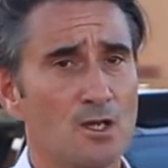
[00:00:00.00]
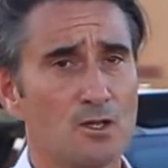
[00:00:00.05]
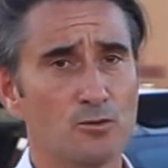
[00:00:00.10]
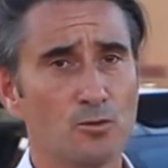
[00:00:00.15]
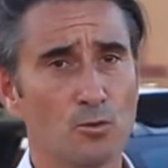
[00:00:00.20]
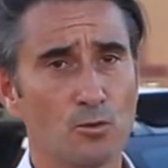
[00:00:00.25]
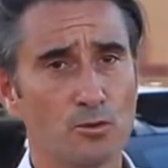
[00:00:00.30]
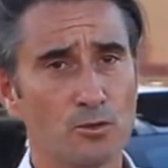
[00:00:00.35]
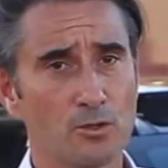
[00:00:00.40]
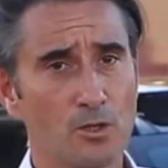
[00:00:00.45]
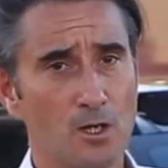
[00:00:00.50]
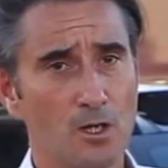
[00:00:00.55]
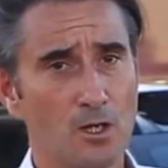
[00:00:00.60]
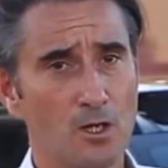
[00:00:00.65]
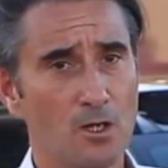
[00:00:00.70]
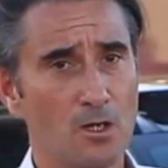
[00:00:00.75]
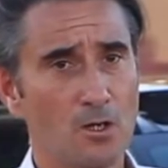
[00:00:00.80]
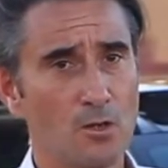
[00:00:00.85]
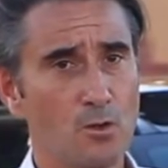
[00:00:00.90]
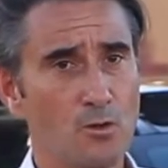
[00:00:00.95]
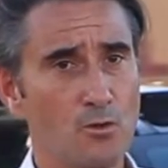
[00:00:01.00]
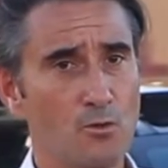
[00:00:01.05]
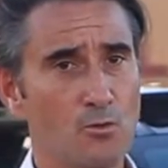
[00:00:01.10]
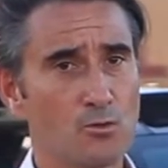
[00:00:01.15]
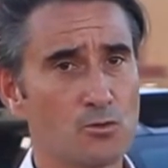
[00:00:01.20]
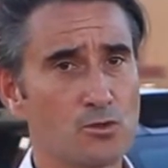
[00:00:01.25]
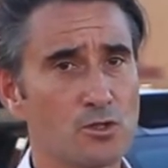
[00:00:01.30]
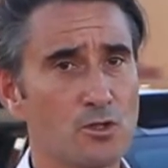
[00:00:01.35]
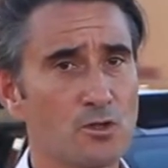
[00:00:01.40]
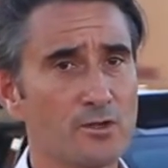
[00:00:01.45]
Donc
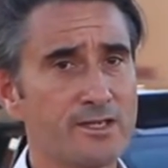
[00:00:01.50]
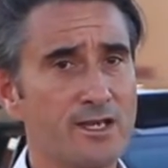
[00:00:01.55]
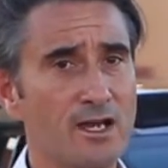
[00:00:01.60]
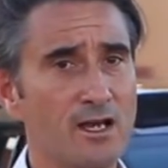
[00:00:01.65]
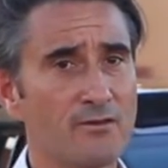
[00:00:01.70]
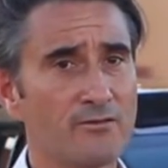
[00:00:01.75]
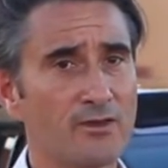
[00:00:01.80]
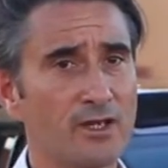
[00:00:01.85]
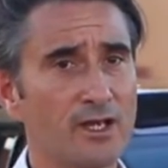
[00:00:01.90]
on sent qu'il y a un